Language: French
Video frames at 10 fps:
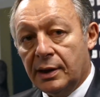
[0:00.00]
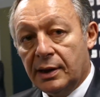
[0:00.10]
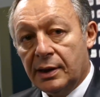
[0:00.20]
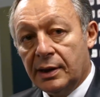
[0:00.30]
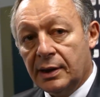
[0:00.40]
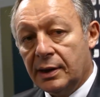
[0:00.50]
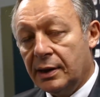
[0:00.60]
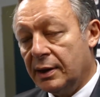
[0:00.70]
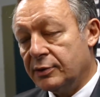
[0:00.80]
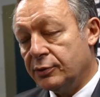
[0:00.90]

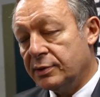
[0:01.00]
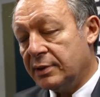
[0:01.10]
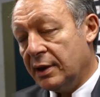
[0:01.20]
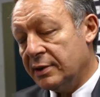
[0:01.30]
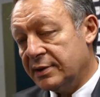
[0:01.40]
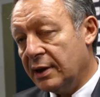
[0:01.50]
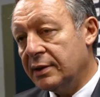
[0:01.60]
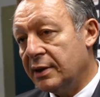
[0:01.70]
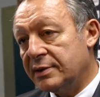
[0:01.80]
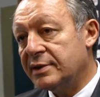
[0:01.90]
à, un
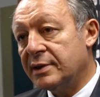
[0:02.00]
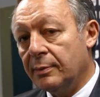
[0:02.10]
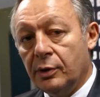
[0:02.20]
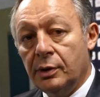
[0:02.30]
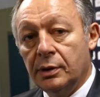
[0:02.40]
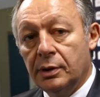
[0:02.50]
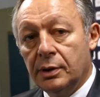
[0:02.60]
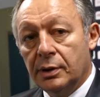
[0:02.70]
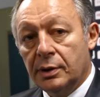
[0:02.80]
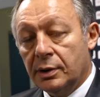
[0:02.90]
stade et à ces symboles,
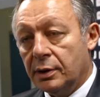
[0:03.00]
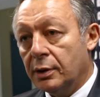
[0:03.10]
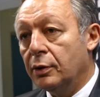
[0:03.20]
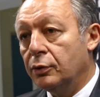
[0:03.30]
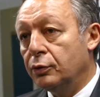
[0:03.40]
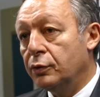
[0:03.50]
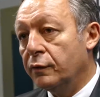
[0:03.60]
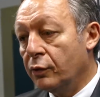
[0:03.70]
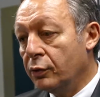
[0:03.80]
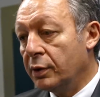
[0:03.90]
euh, nous
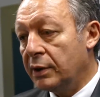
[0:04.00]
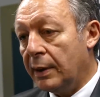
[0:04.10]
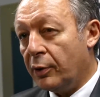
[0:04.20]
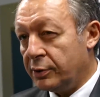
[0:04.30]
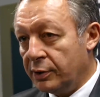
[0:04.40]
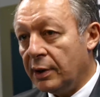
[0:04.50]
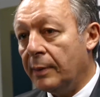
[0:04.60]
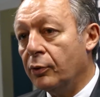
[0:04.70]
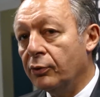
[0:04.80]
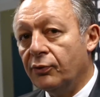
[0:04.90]
devons y apporter une
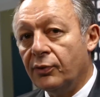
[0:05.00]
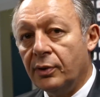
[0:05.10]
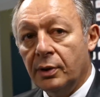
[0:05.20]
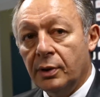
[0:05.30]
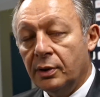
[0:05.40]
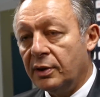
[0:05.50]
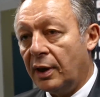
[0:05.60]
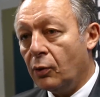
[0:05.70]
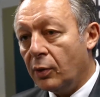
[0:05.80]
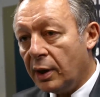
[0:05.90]
réponse très
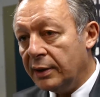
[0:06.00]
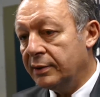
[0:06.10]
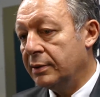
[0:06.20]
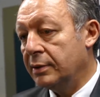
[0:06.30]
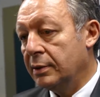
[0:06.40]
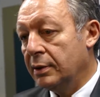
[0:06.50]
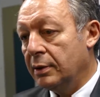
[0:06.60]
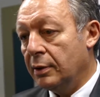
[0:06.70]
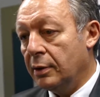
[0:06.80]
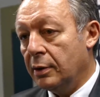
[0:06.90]
concrète,
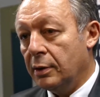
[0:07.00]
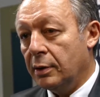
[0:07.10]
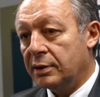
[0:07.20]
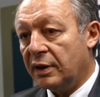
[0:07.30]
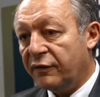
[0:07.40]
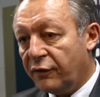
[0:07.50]
euh, très